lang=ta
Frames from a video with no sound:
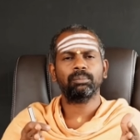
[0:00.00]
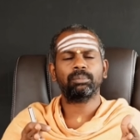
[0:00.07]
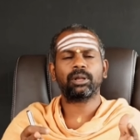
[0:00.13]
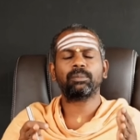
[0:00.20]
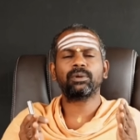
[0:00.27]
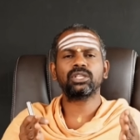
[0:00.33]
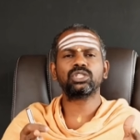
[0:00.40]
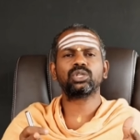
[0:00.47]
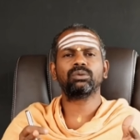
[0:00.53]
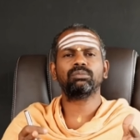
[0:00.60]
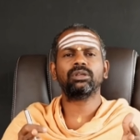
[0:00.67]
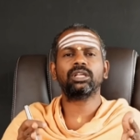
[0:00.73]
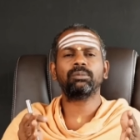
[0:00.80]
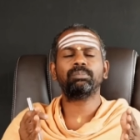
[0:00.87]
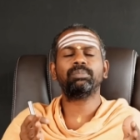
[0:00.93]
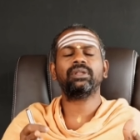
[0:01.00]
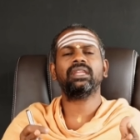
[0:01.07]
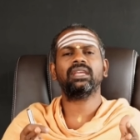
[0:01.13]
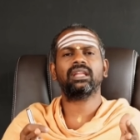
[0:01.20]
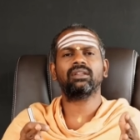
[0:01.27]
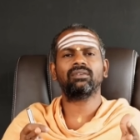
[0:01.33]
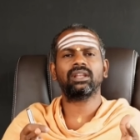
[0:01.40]
பிரபஞ்சம்
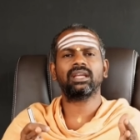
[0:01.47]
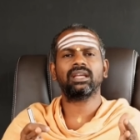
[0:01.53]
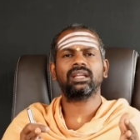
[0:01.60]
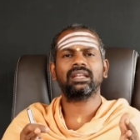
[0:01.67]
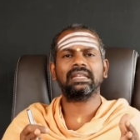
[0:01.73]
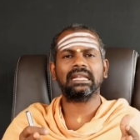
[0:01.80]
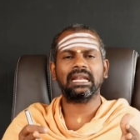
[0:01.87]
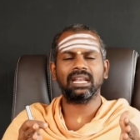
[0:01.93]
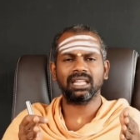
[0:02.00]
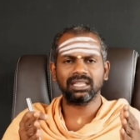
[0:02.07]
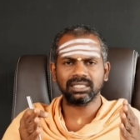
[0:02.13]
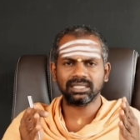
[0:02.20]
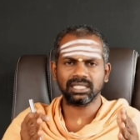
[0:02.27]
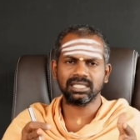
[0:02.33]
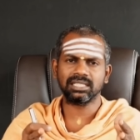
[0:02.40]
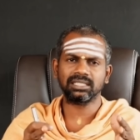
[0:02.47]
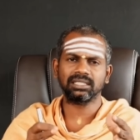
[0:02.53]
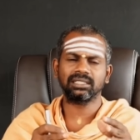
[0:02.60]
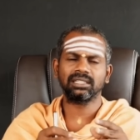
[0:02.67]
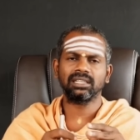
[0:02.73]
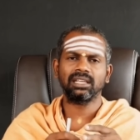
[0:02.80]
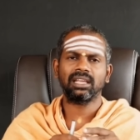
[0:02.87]
மிகப்பெரிய அளவில் நல்லது செஞ்சு
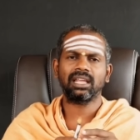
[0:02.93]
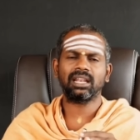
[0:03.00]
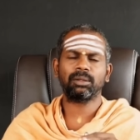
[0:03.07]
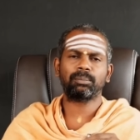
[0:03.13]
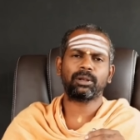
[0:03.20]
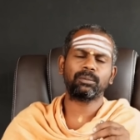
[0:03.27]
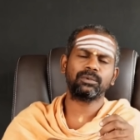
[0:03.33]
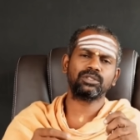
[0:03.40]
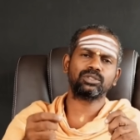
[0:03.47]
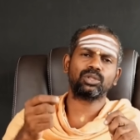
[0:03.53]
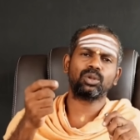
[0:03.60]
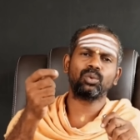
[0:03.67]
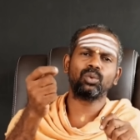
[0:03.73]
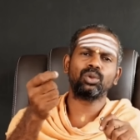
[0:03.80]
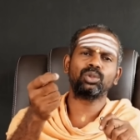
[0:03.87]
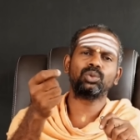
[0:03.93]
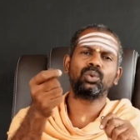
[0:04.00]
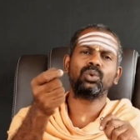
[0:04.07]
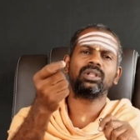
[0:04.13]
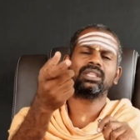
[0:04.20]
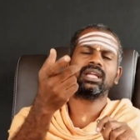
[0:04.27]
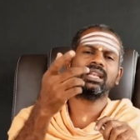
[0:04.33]
ஏன்னா பிரபஞ்சத்தோட ஒரு
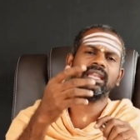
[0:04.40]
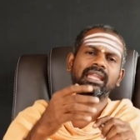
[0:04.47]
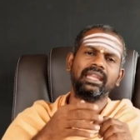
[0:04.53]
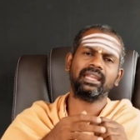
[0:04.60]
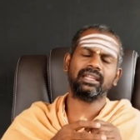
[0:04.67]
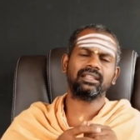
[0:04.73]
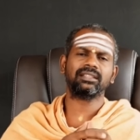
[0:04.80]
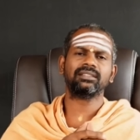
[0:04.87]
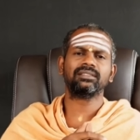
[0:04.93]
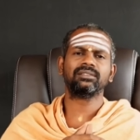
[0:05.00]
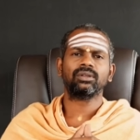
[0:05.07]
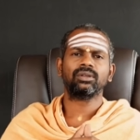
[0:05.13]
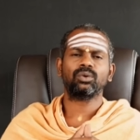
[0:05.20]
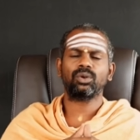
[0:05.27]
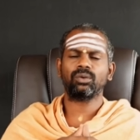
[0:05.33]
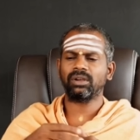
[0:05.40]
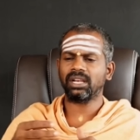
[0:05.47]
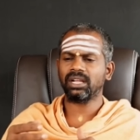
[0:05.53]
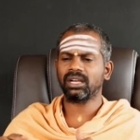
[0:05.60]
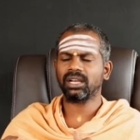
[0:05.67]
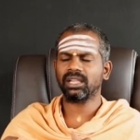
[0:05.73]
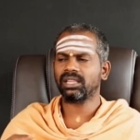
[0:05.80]
துகள் தான் நீங்கள் ஒரு
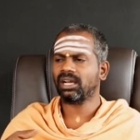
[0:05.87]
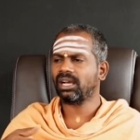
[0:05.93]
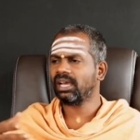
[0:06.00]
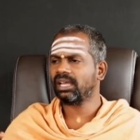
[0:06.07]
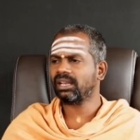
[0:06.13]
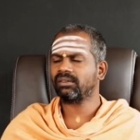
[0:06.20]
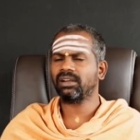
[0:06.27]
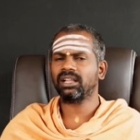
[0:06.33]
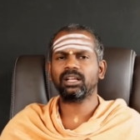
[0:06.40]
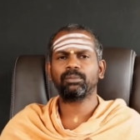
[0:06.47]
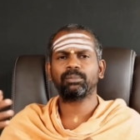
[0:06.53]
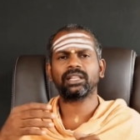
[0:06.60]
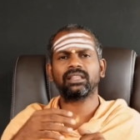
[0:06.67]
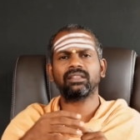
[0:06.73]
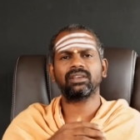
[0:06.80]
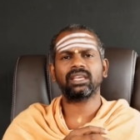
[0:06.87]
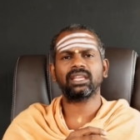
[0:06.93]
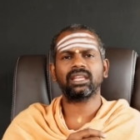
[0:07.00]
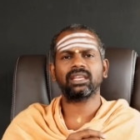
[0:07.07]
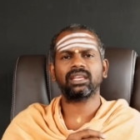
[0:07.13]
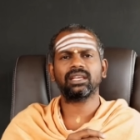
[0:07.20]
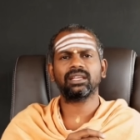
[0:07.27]
விளக்கு எடுத்து ஆயிரம் விளக்கு பற்ற
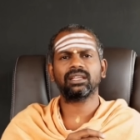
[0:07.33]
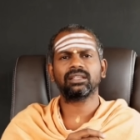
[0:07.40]
வைக்கிறீங்க